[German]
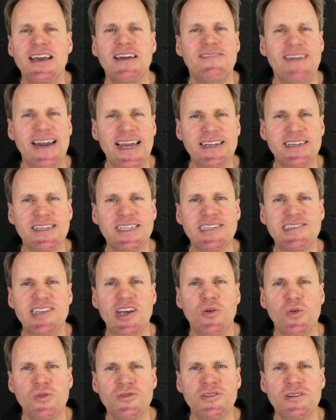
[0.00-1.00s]
werden diese
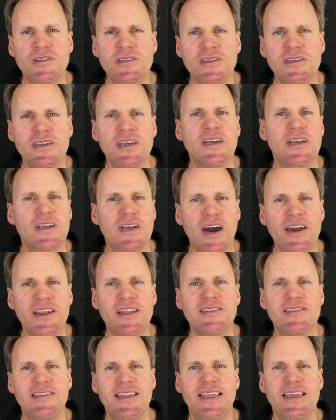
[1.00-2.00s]
100
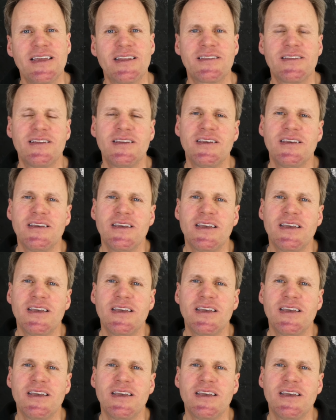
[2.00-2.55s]
garantiert